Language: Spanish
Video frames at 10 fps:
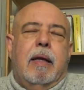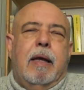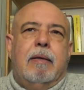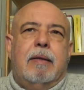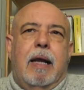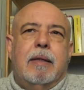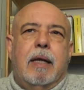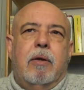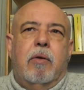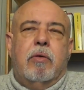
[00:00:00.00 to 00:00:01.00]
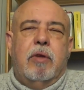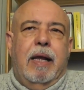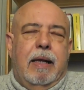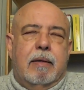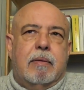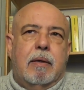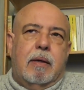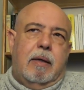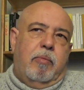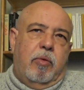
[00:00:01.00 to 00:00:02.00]
están en los links
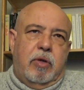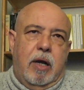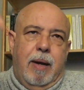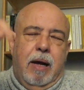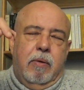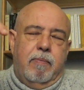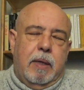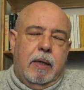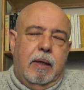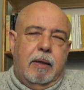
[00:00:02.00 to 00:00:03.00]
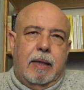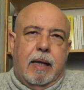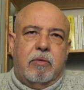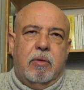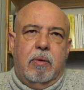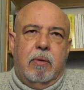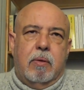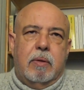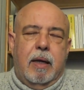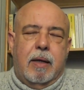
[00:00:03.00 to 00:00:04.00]
que puse abajo en el
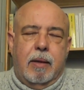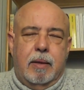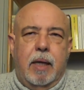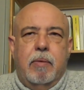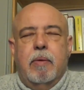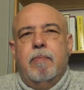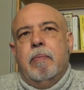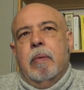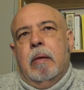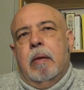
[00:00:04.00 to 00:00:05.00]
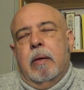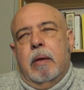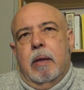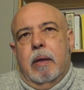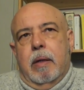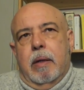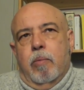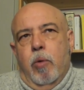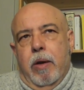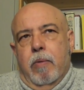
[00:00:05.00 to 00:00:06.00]
texto descriptivo.
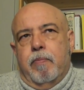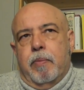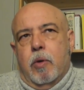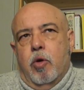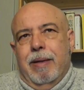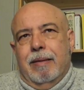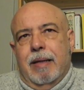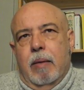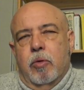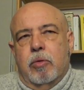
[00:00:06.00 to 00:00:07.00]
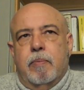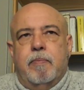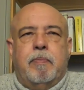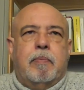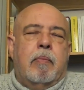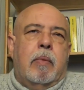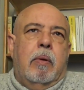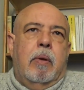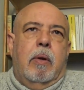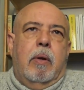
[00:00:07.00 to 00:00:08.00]
Bueno, comencemos.
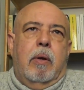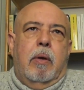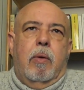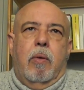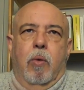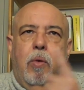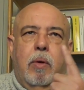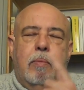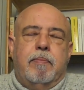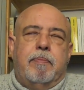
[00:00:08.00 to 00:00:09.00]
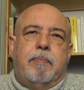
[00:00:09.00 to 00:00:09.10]
1.